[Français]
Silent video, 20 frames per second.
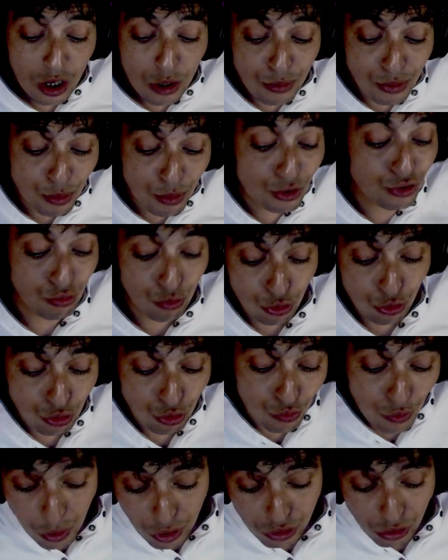Puis moi, si je me suis
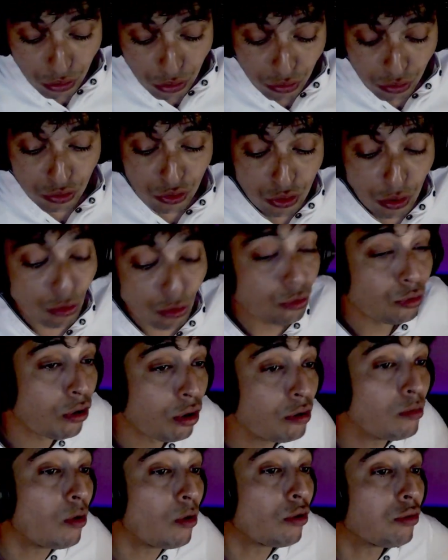fait bannir du Discord de
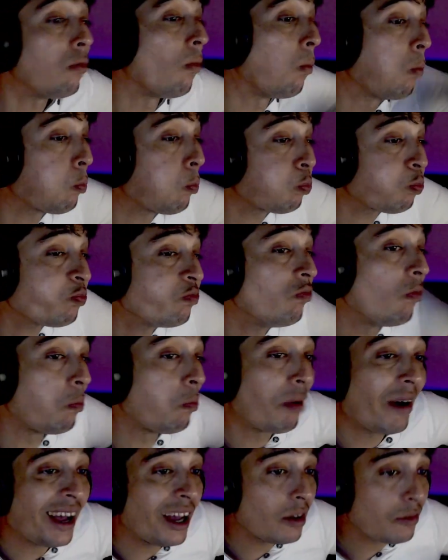Caïb,
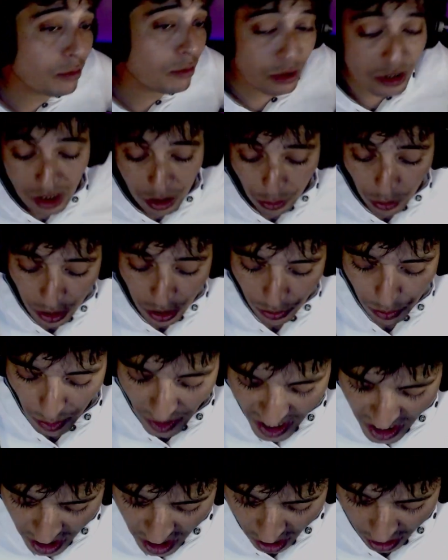pas grave quoi, il a le droit de me
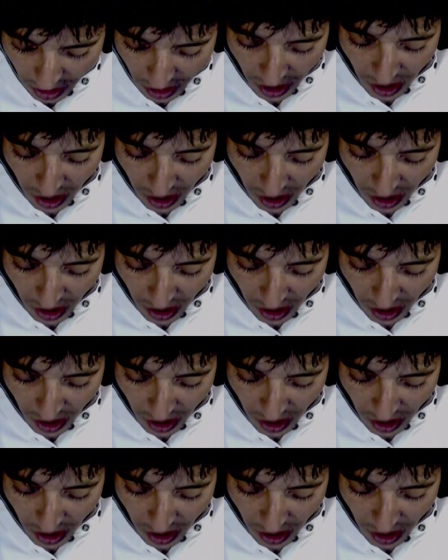bannir.